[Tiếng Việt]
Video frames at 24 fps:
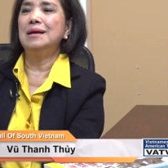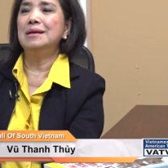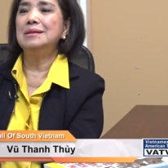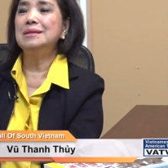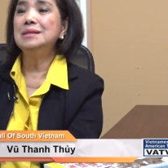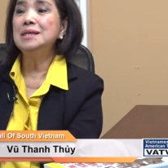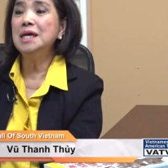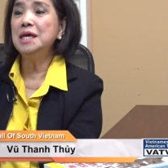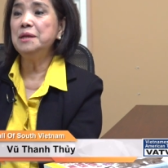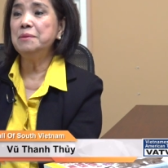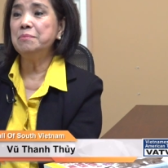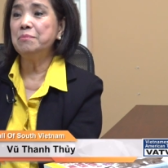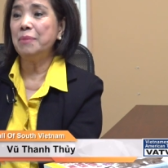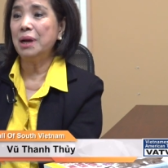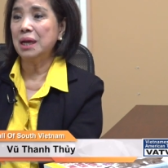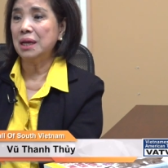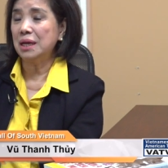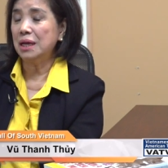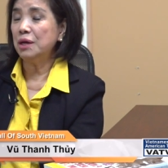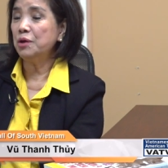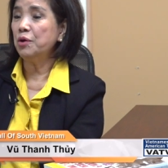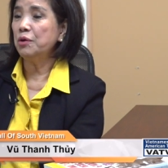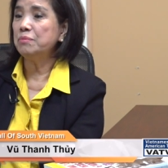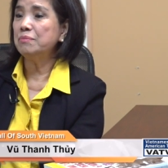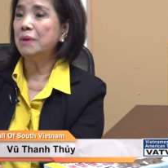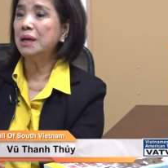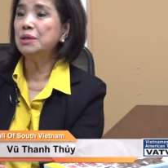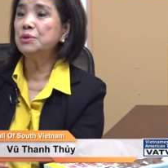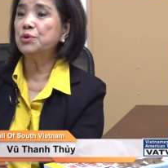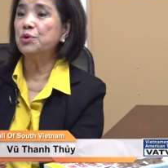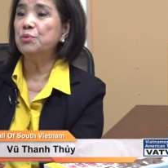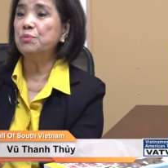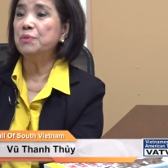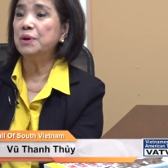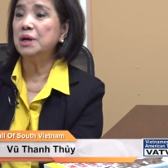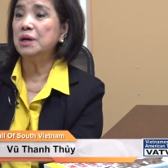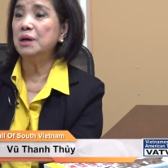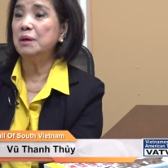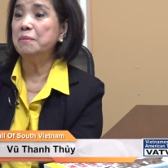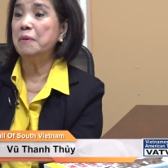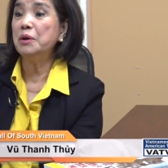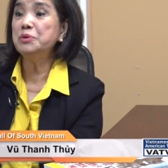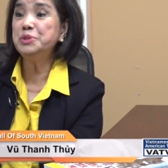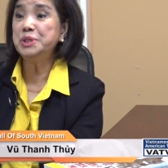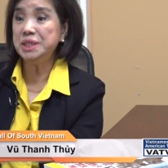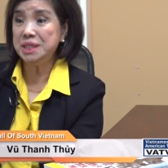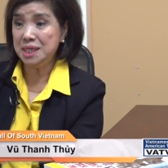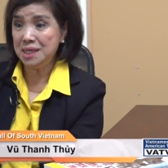nhìn bằng cái con mắt của một người
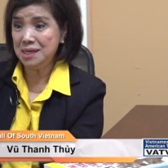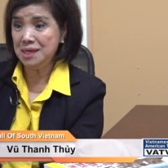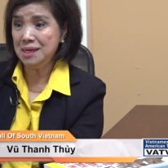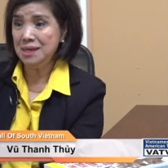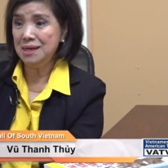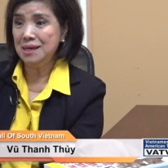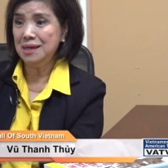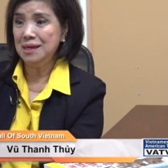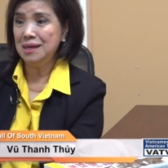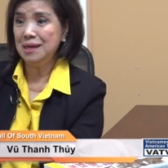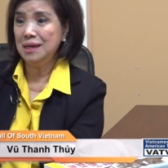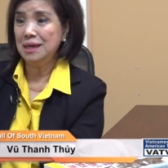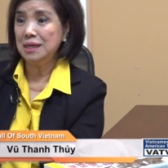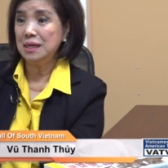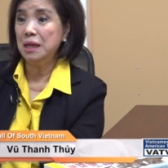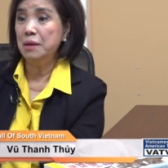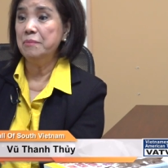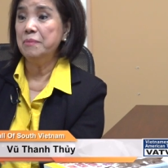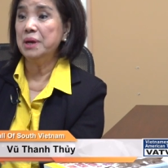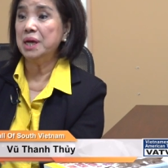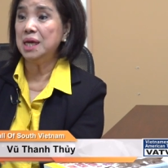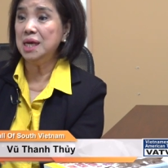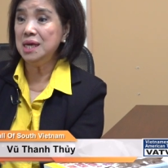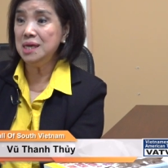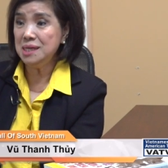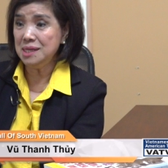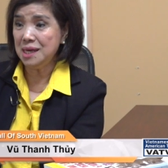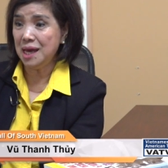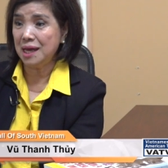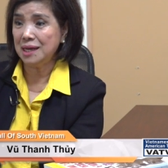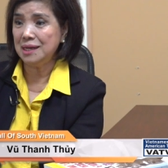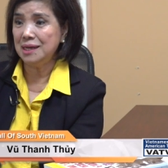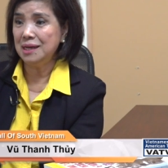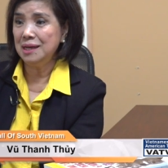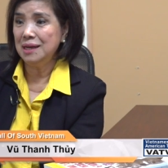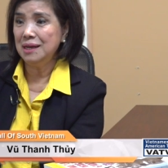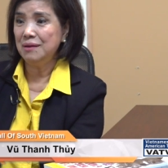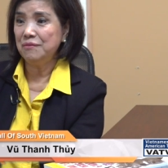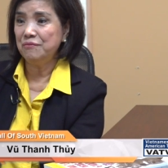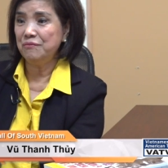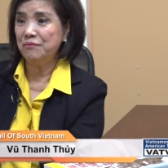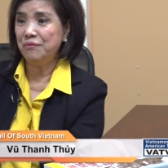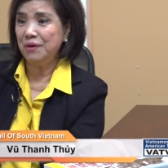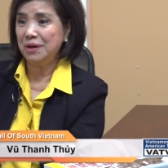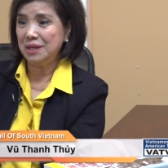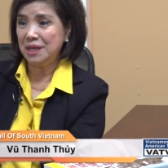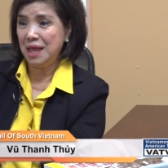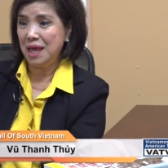báo chí để mà ghi nhận
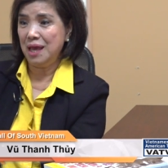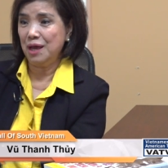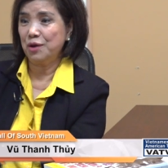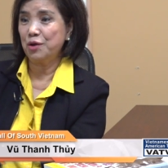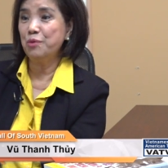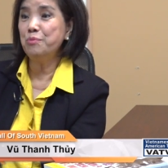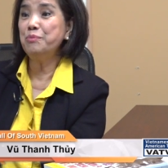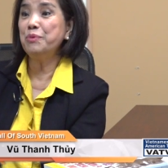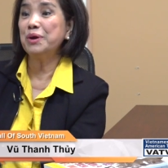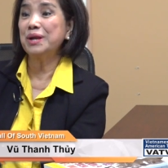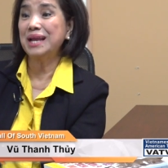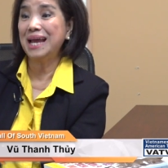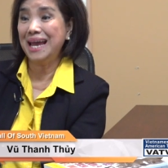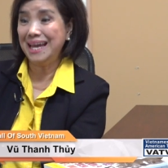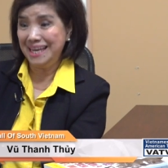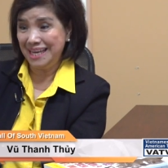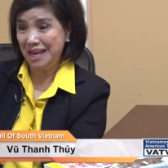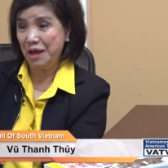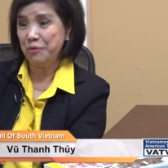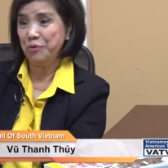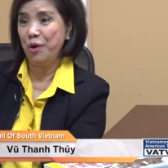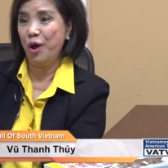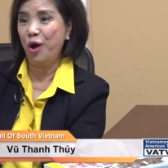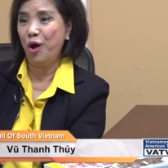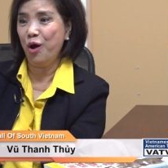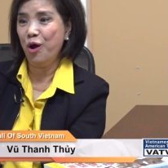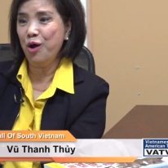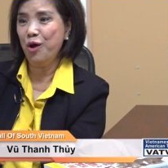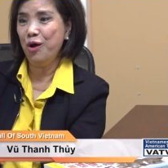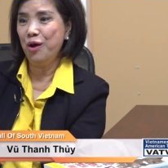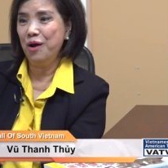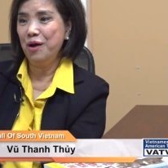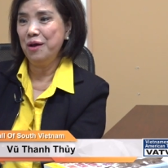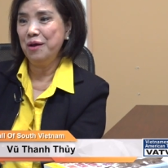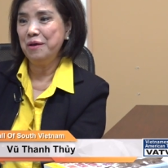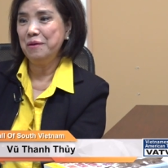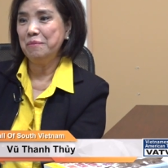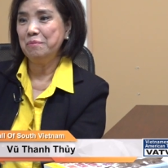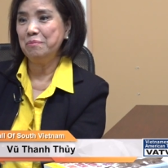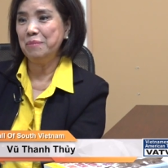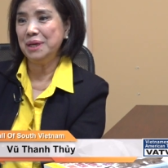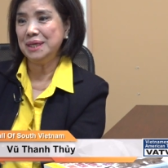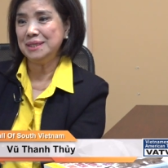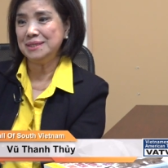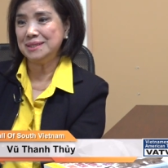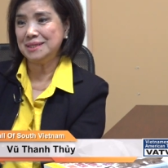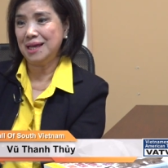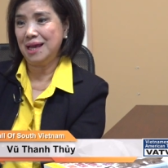và để có một ngày nào đó
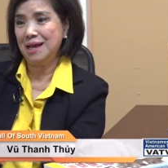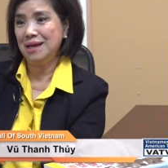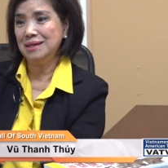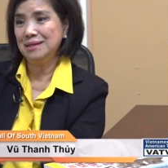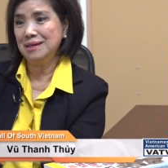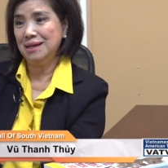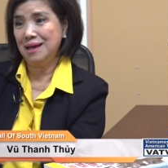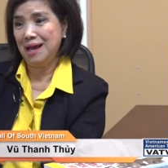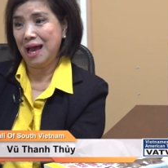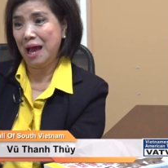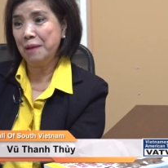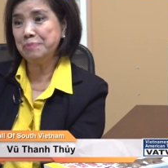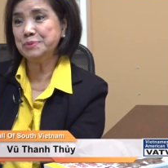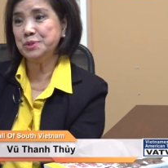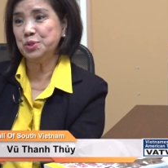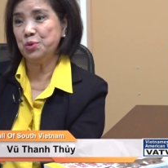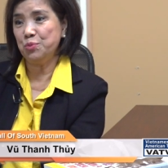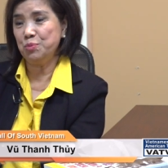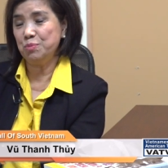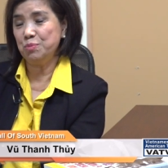mình sẽ áp dụng